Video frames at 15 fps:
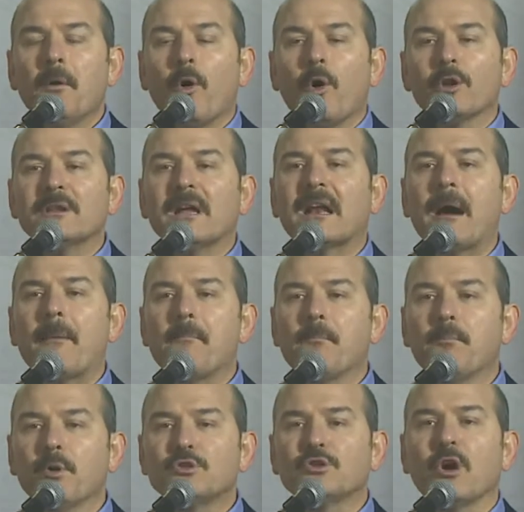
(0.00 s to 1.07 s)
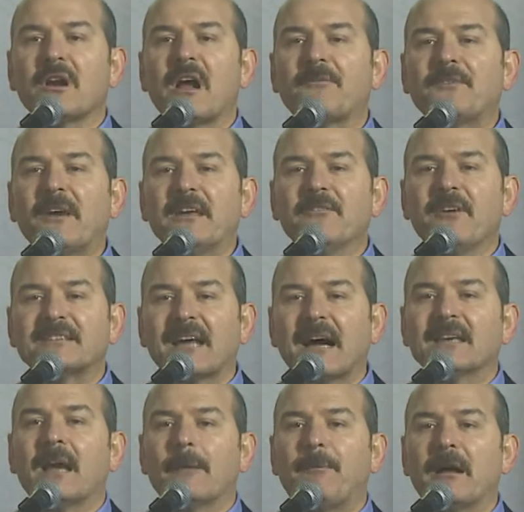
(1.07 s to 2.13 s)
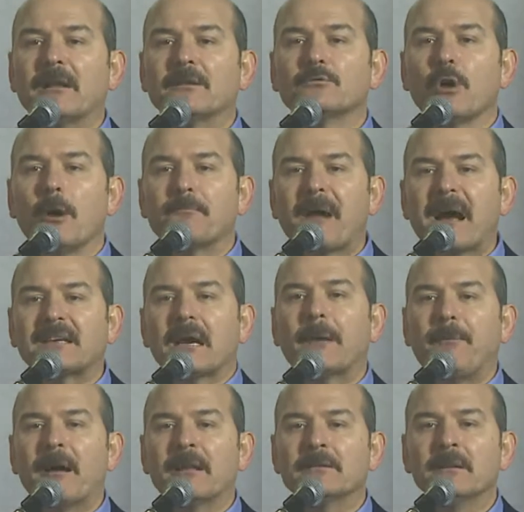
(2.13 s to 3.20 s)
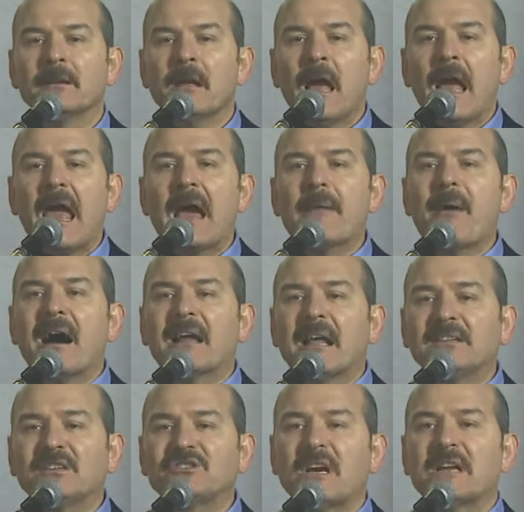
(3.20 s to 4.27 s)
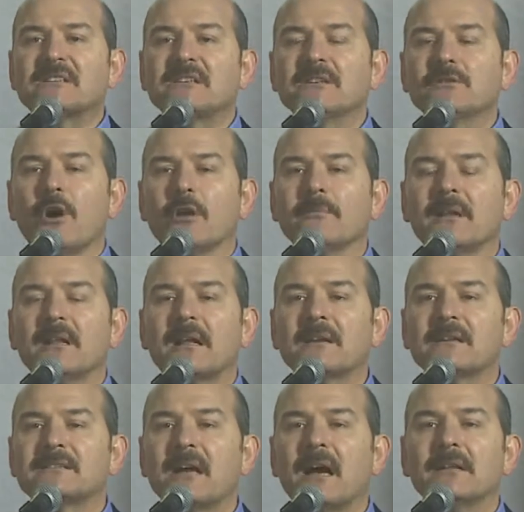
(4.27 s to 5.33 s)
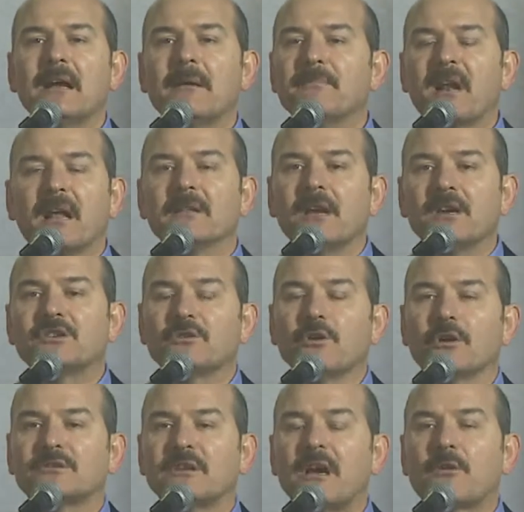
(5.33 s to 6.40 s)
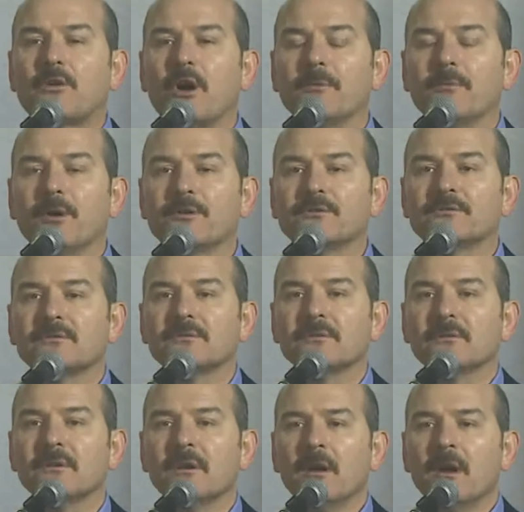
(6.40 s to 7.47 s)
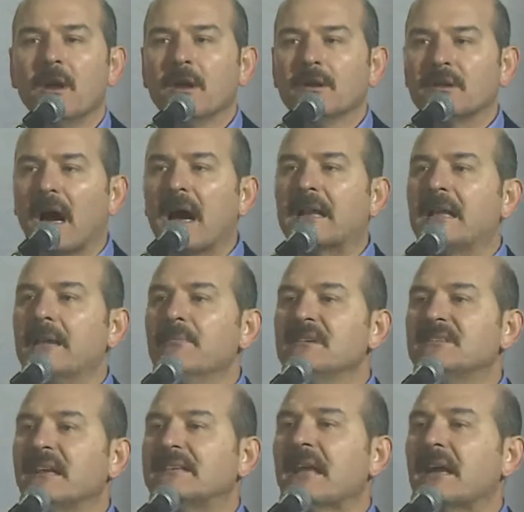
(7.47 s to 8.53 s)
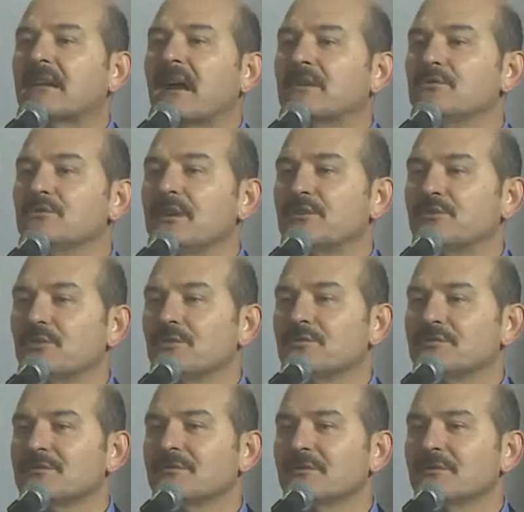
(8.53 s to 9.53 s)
onlara bu coğrafyayı vatan yapan, toprak yapan, emanet içerisinde olmalarını sağlayan bir anlayışı ortaya koymuyoruz. Tarihimizle tekrar yüzleşiyoruz.